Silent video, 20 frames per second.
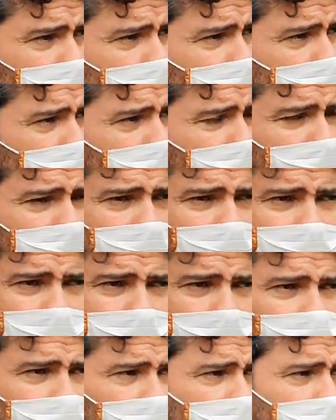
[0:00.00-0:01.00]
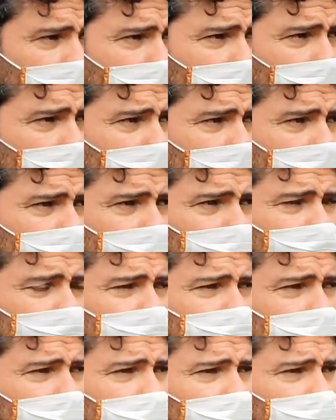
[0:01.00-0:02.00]
بالامن الخاص شي
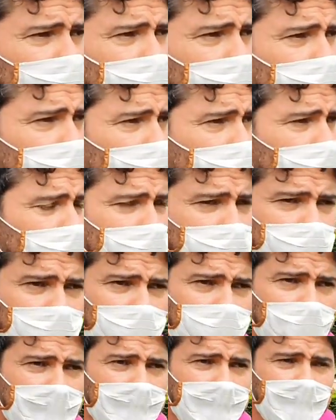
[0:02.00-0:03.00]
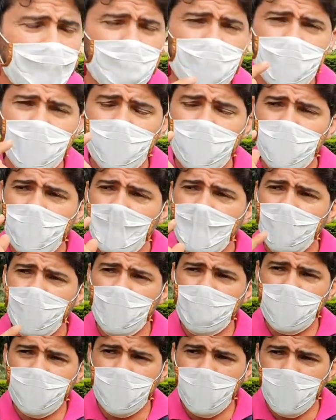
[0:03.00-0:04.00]
يشتغل في في في في, في
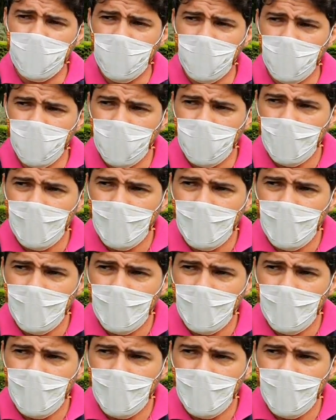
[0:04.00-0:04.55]
البستانه